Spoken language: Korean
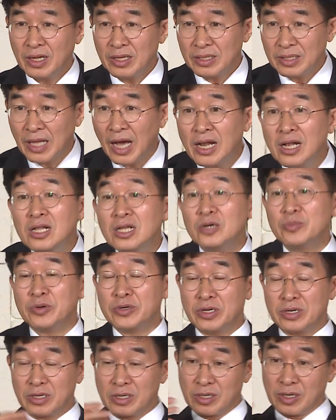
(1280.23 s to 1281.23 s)

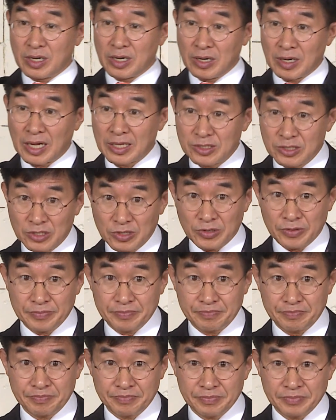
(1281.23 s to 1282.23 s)
날려버리는 것 같죠.
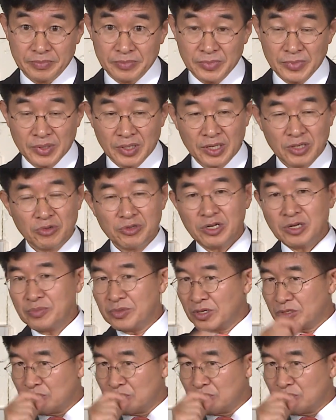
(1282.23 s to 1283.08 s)
그리고 여러분들